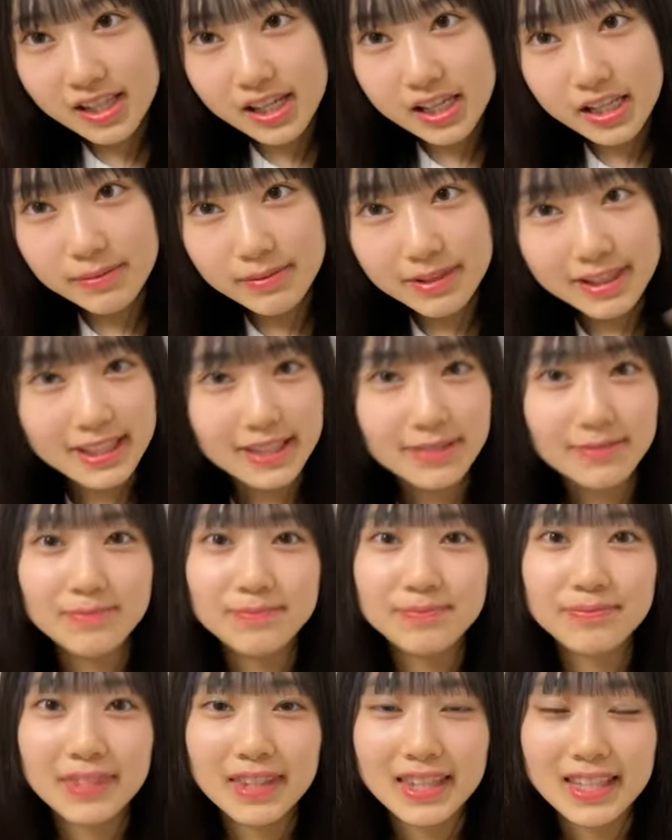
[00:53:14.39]
ださいね皆さ
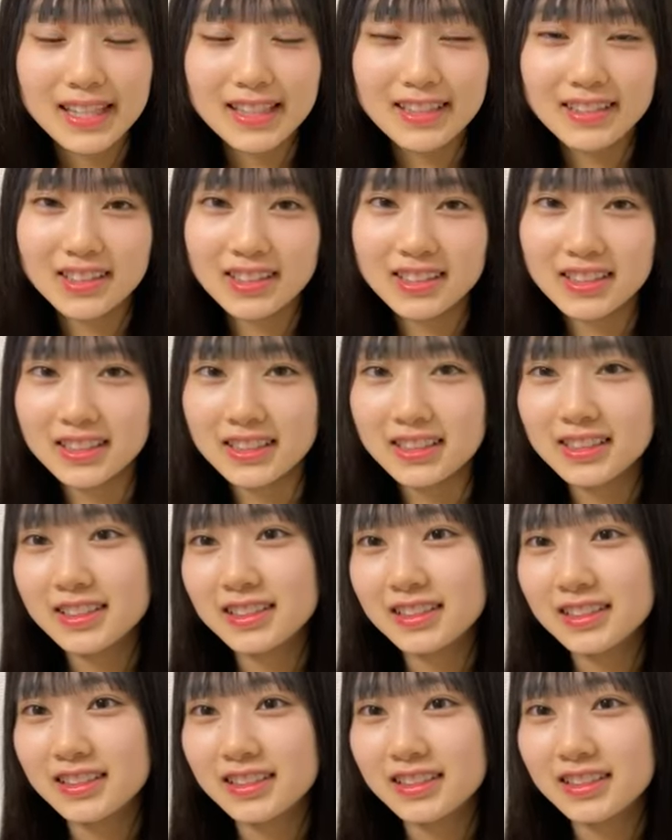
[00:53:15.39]
ん TikTok